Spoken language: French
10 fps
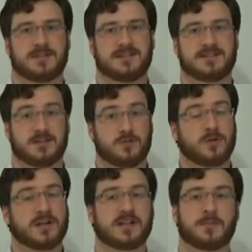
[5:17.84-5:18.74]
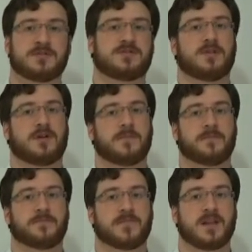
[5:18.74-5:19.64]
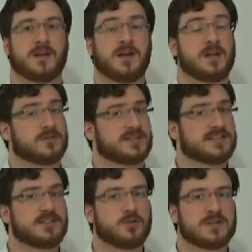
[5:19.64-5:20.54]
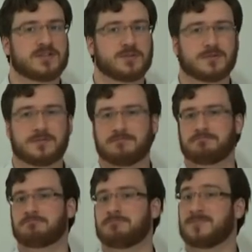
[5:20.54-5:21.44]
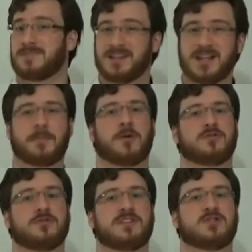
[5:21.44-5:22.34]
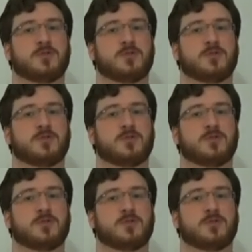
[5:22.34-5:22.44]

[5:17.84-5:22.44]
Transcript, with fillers: C'est donc un imposteur. Dans cette situation, n'importe qui se